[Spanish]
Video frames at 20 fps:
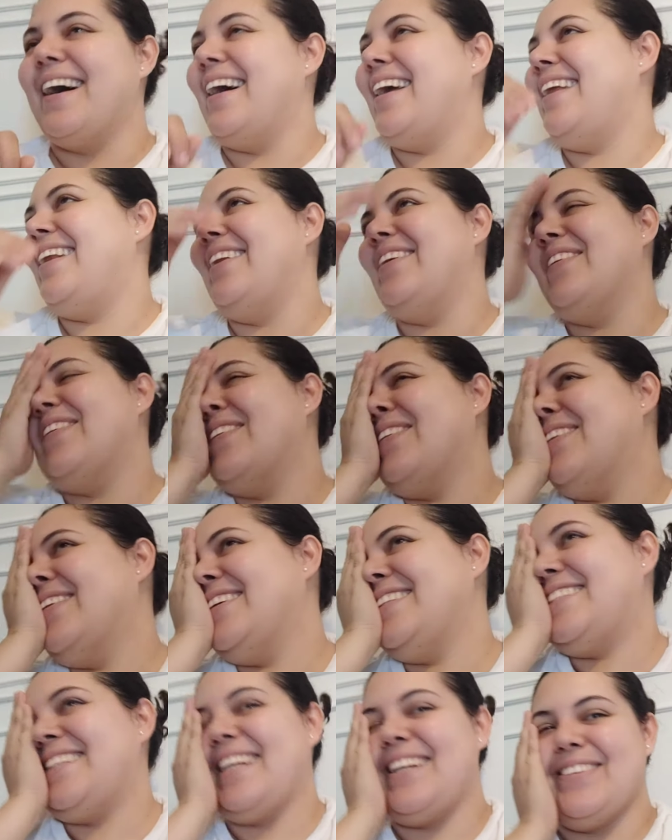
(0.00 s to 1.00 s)
Ay, no,
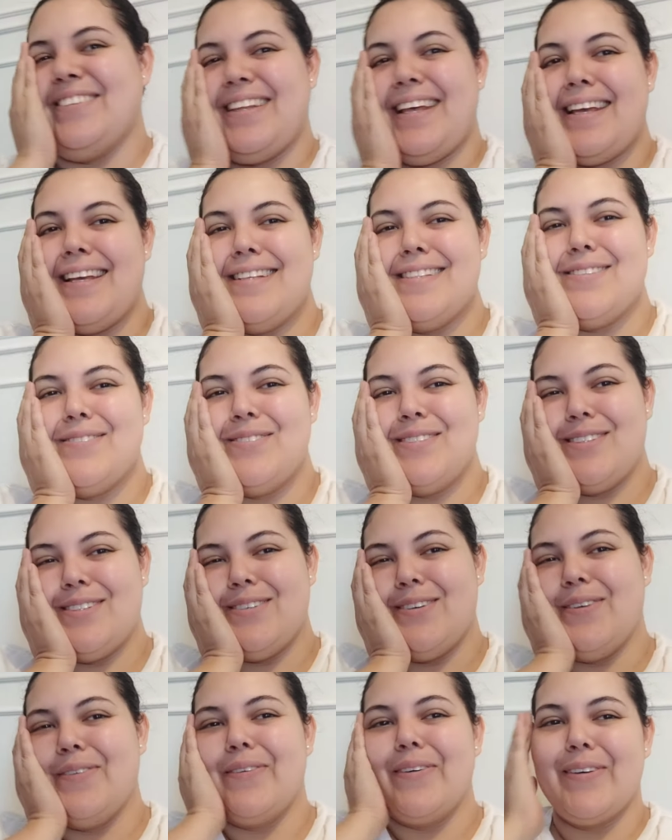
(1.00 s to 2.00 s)
se nota que hace mucho
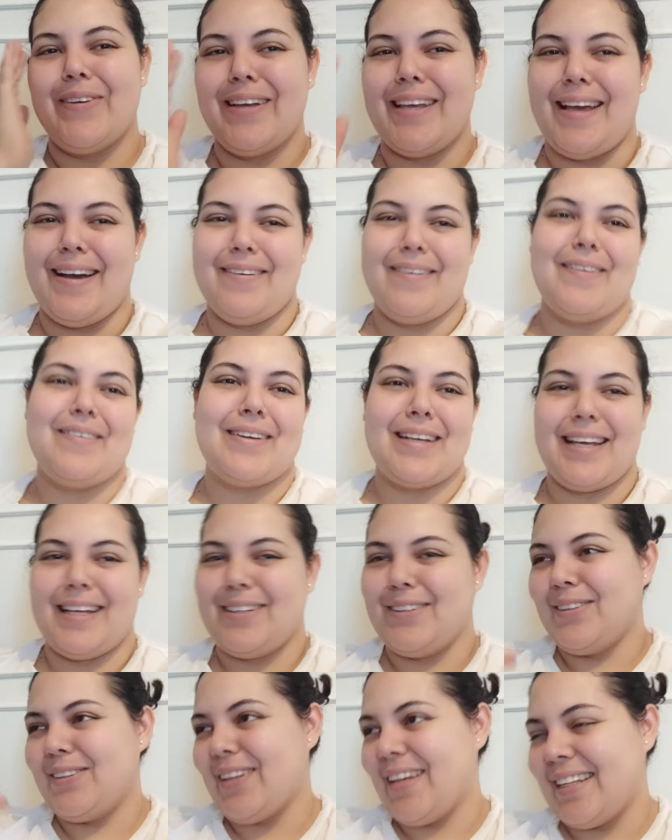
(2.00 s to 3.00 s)
no blogueaba porque
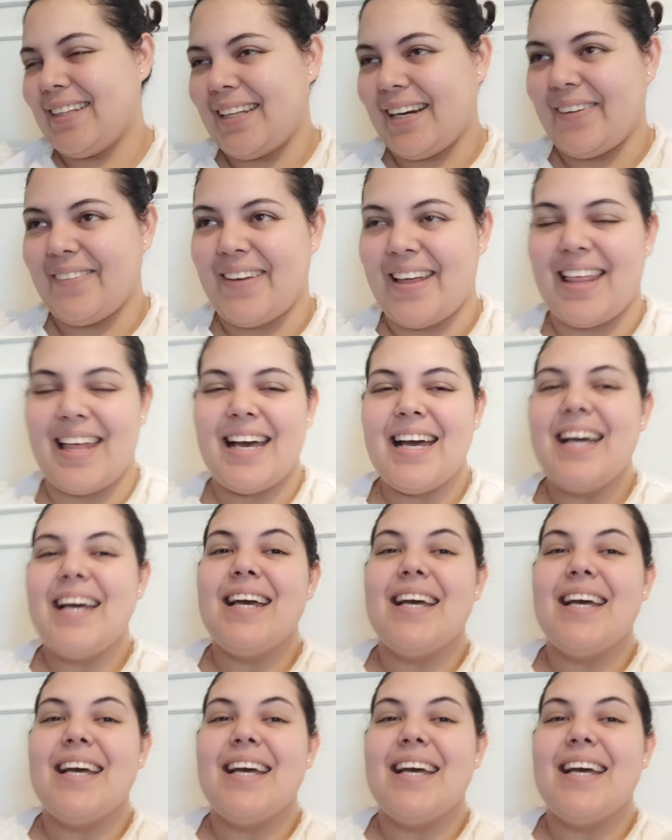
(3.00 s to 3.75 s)
ando toda trabada.